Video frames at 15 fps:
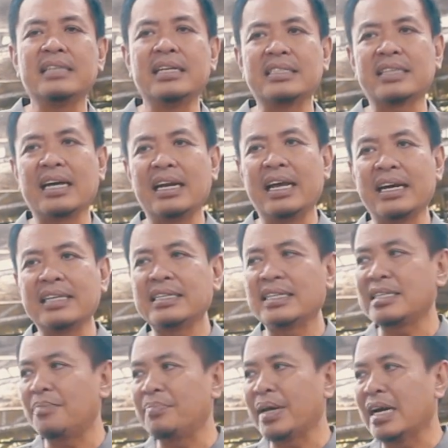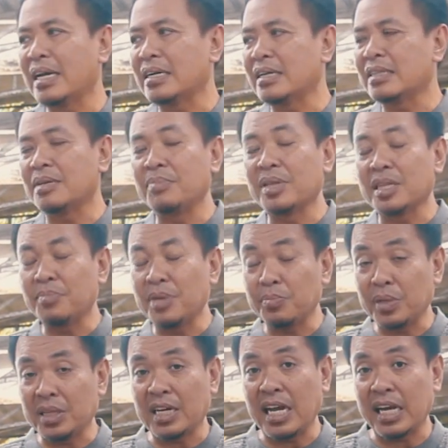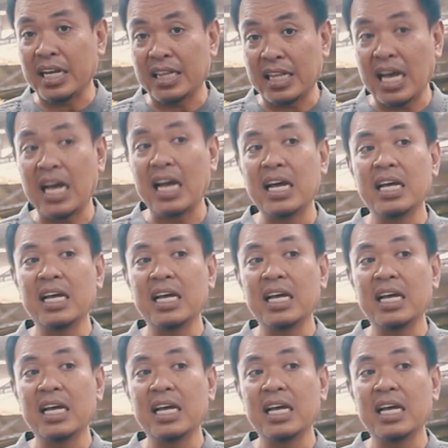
Jadi sekali lagi saya sampaikan ke teman-teman peternak kita,